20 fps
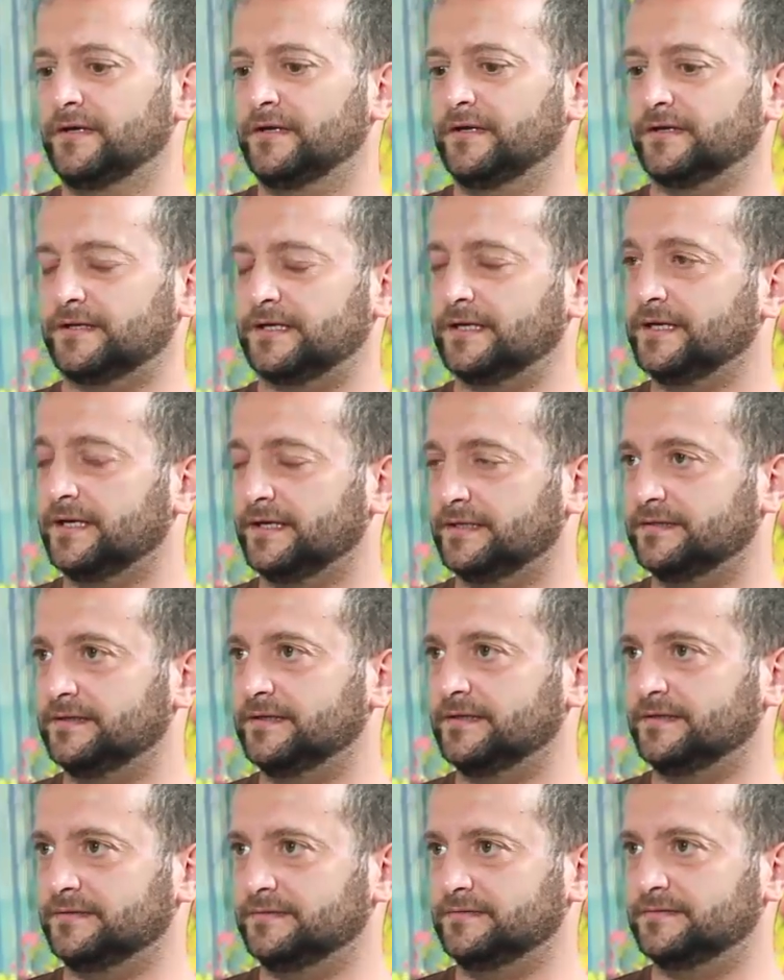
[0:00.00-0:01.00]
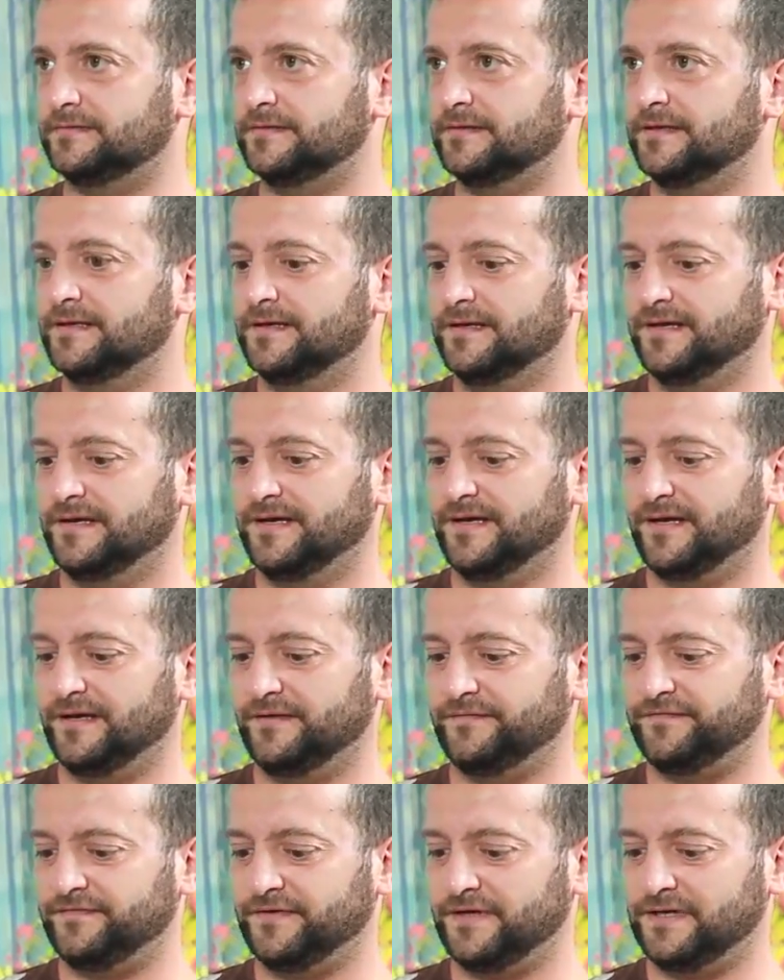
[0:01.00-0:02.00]
آه، كان حداد اوكي
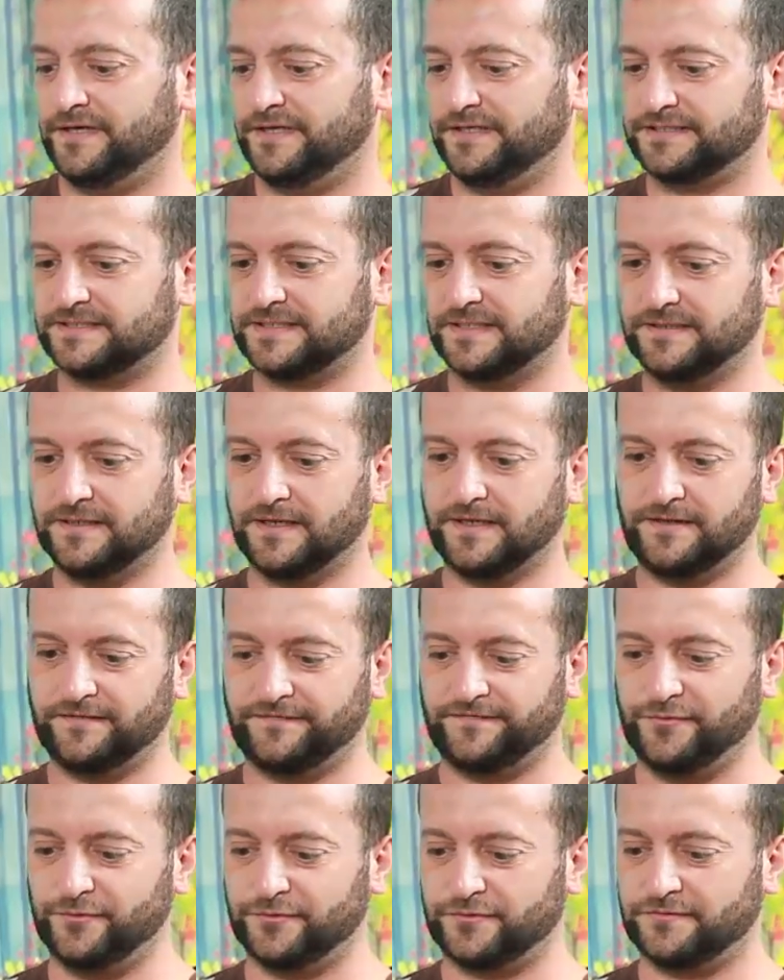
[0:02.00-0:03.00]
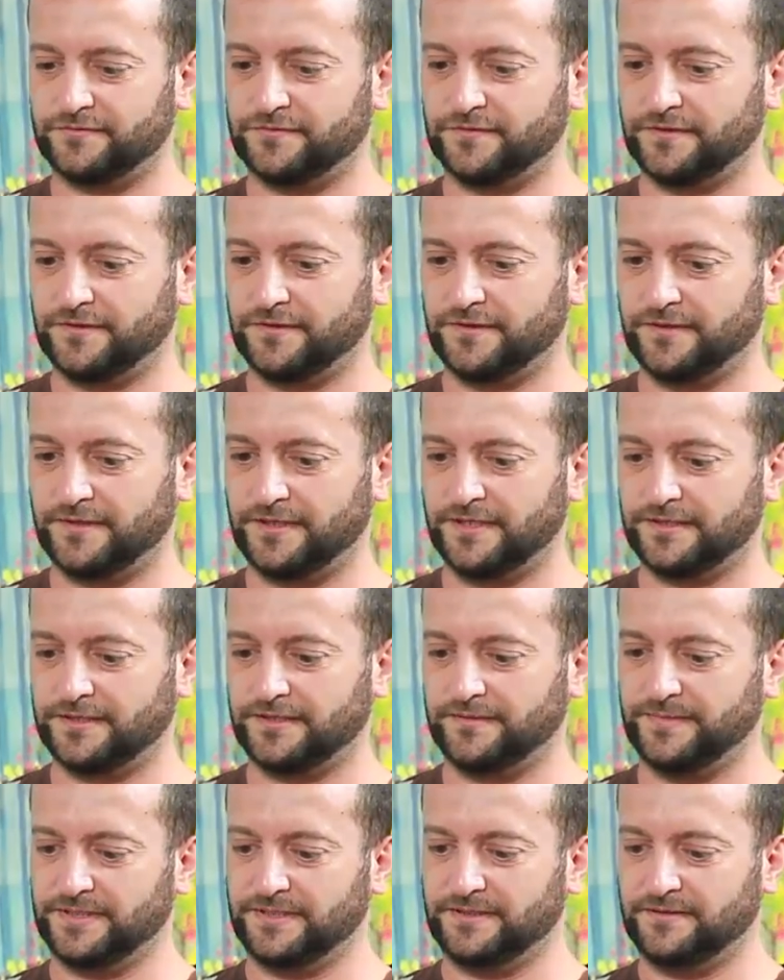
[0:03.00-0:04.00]
فصنع لي فلوت هيك
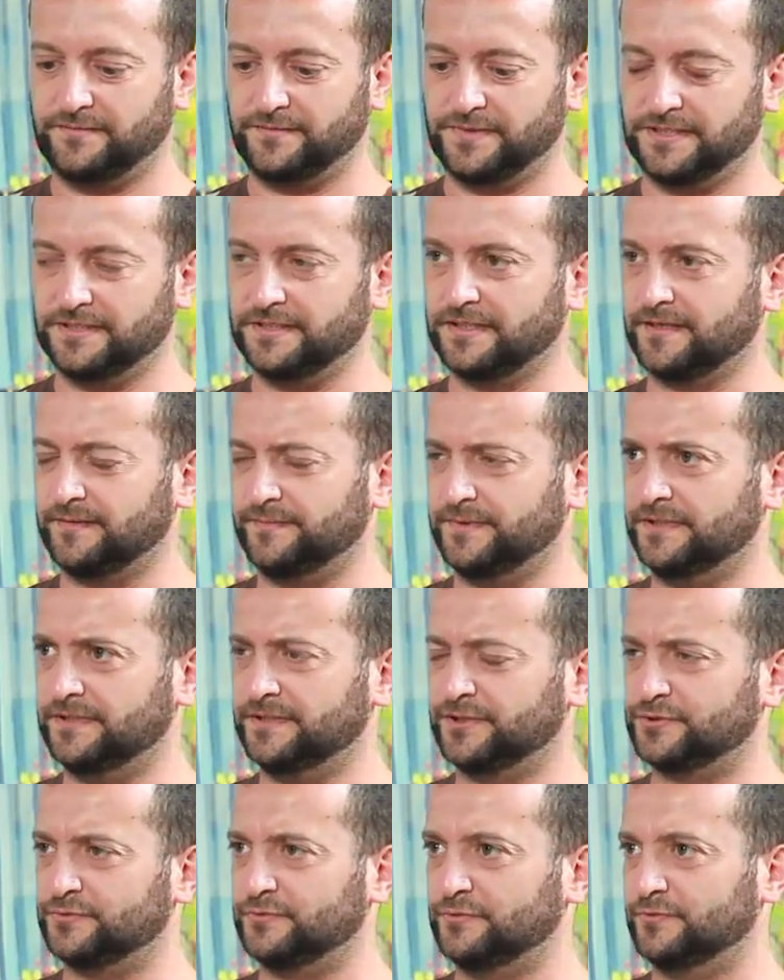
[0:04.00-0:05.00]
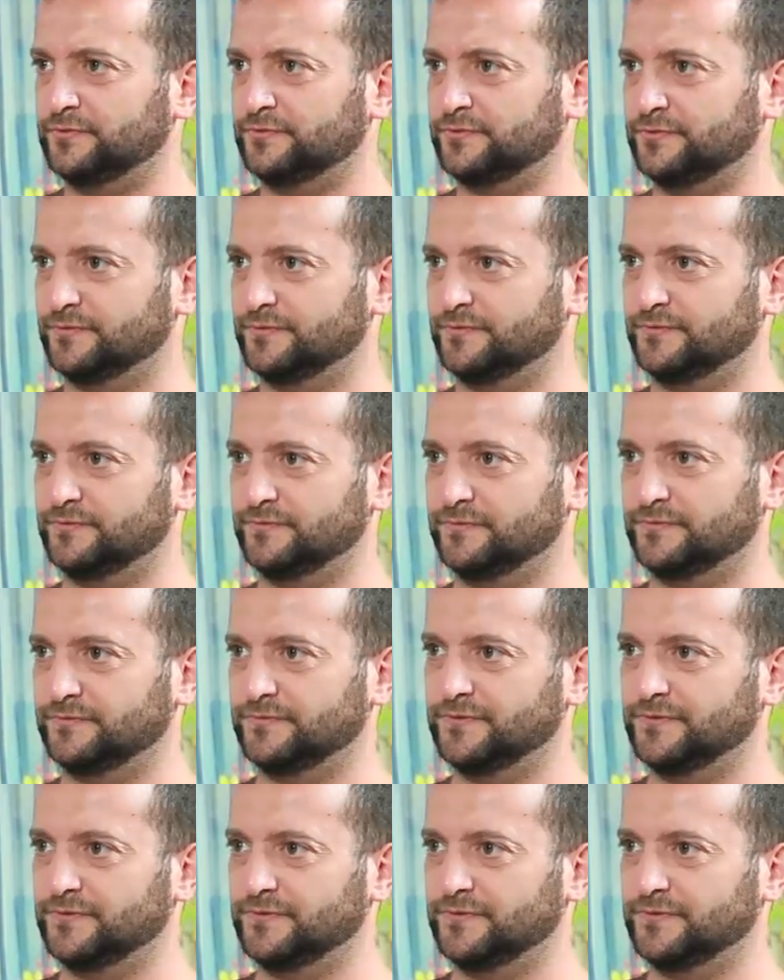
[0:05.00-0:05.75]
من من الربيش و... و...